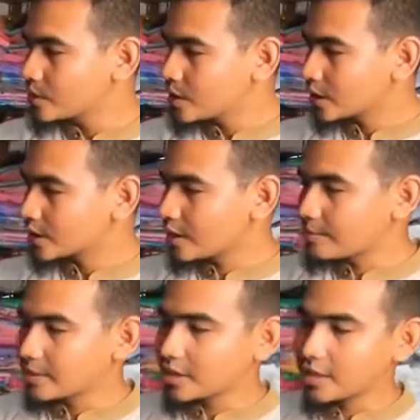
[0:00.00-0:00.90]

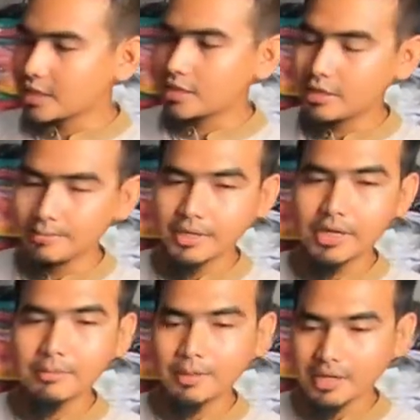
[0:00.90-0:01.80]
kenapa eh,
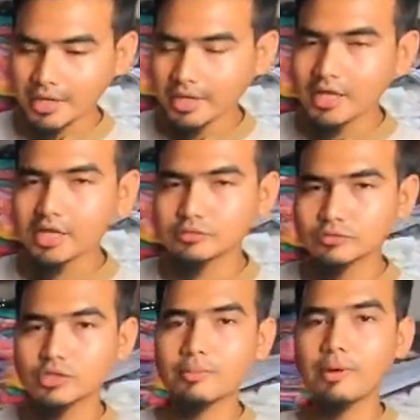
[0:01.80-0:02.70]
merek-merek yang
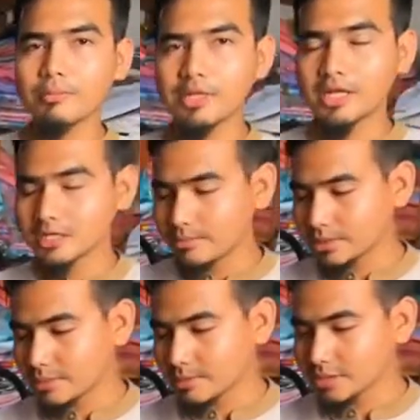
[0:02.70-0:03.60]
sudah familiar di
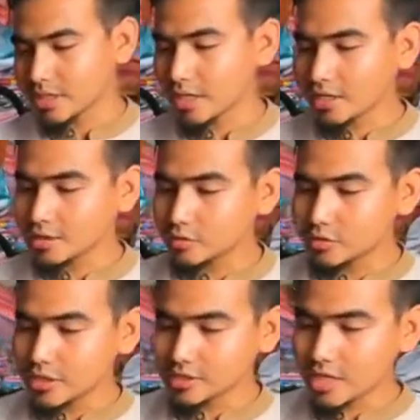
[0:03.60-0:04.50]
mata masyarakat itu
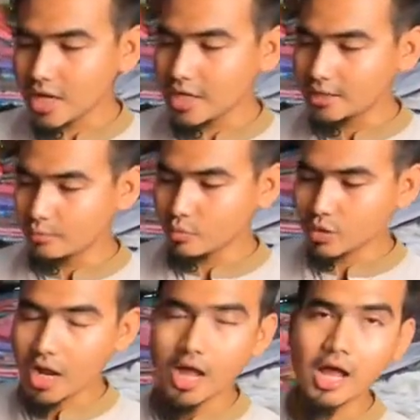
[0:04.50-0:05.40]
dia selain
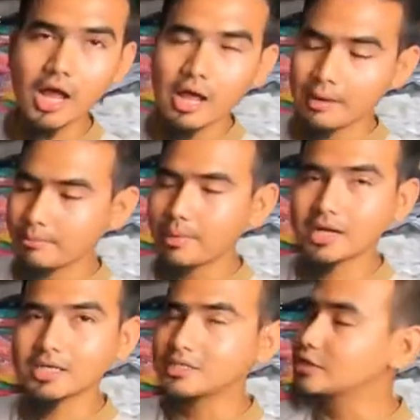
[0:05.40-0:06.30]
murah
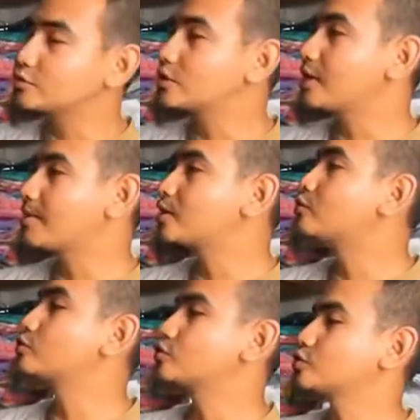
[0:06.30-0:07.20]
barangnya juga
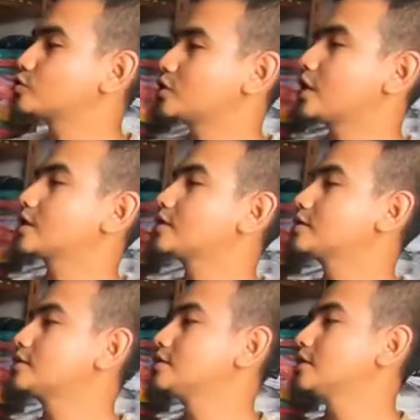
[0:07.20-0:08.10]
bagus ya
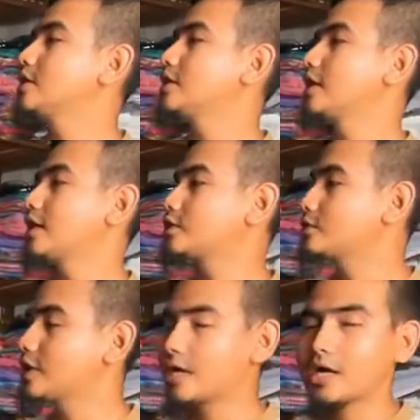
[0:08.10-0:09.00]
Nah, itu
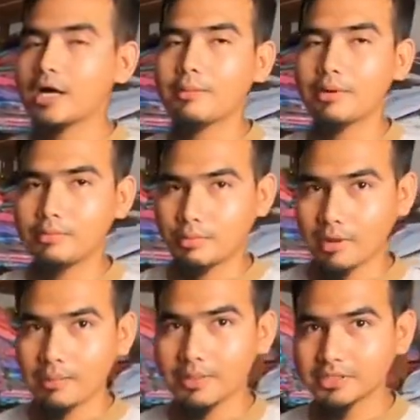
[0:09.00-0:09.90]
dia apa
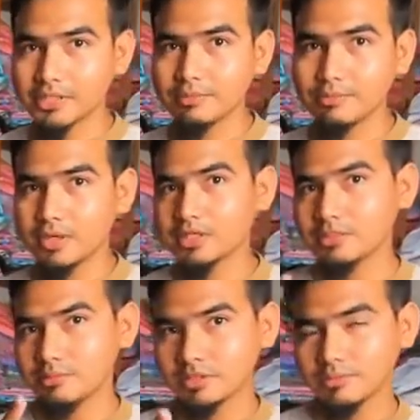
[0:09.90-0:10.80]
beberapa tips bagi
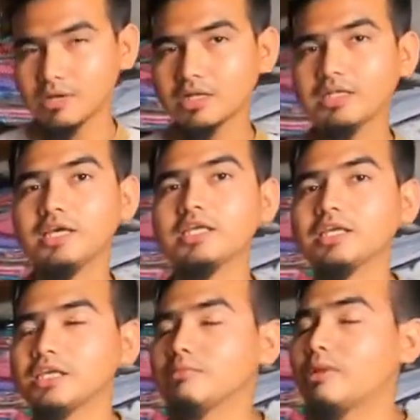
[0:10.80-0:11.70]
teman-teman yang
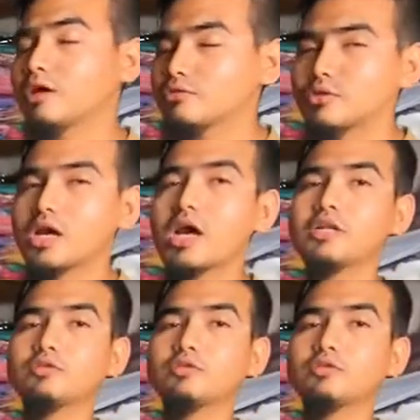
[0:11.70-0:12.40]
ingin melakukan